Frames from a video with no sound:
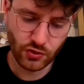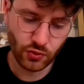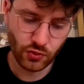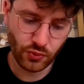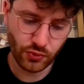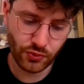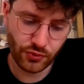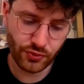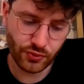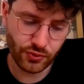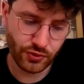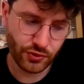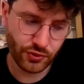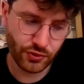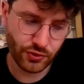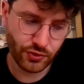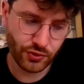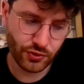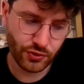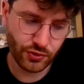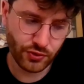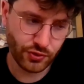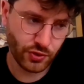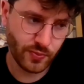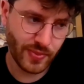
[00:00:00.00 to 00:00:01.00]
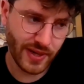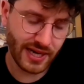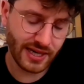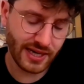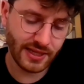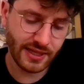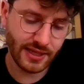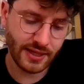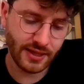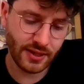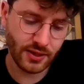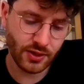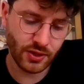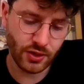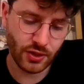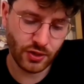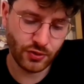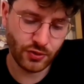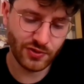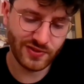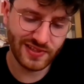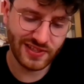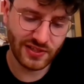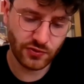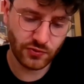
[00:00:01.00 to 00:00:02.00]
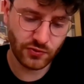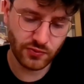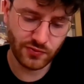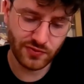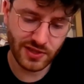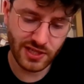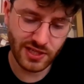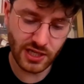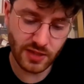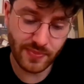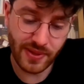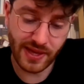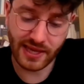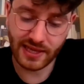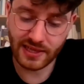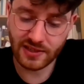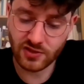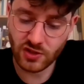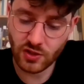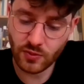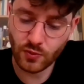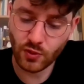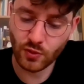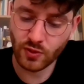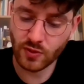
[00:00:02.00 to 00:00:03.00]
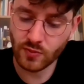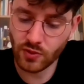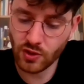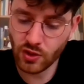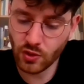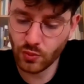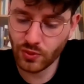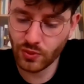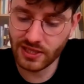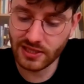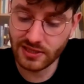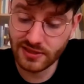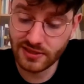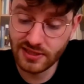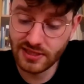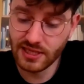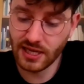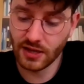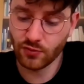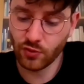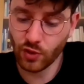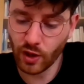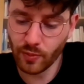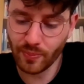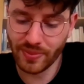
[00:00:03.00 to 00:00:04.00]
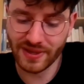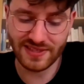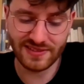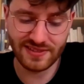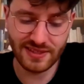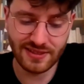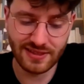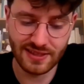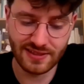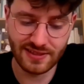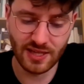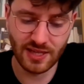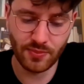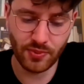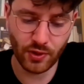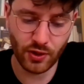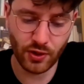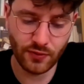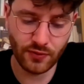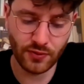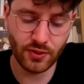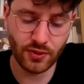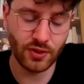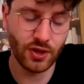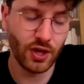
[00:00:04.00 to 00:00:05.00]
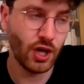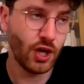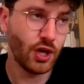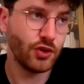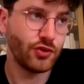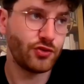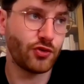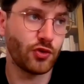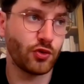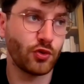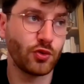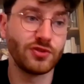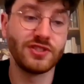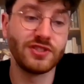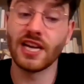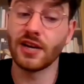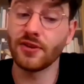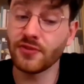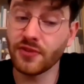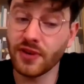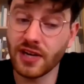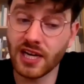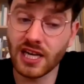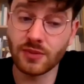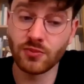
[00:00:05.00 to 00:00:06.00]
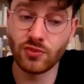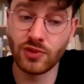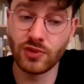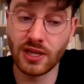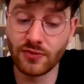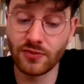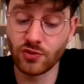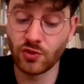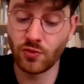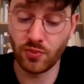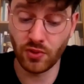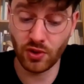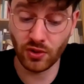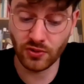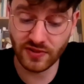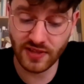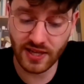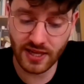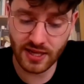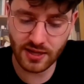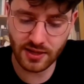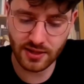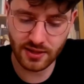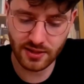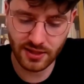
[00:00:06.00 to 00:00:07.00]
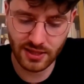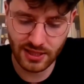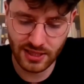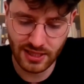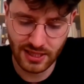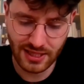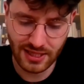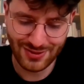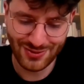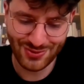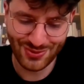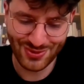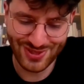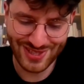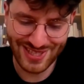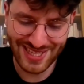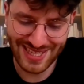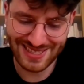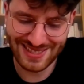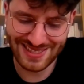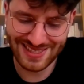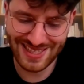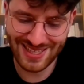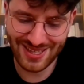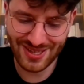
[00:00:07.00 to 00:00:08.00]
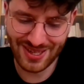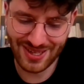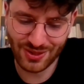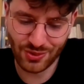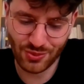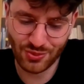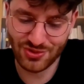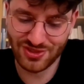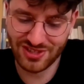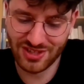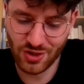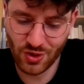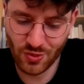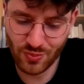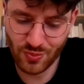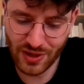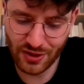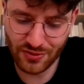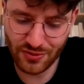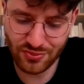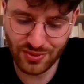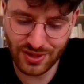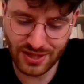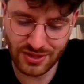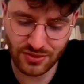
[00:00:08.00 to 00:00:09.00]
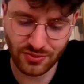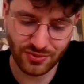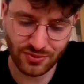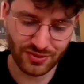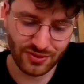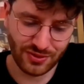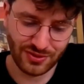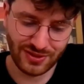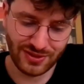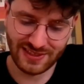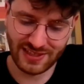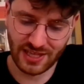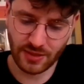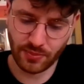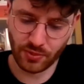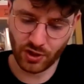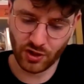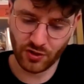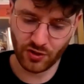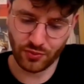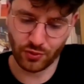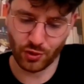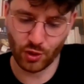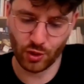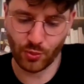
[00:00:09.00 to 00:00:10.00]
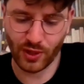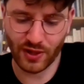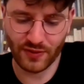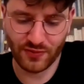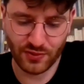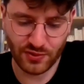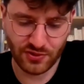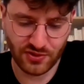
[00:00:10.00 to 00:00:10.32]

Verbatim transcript: Donc, je parlais de ses souvenirs, par exemple, au moment où il dit avoir passé des épreuves sur le diaphragme ou la voûte plantaire c'est assez croustillant parfois. Donc euh, des épreuves pour le,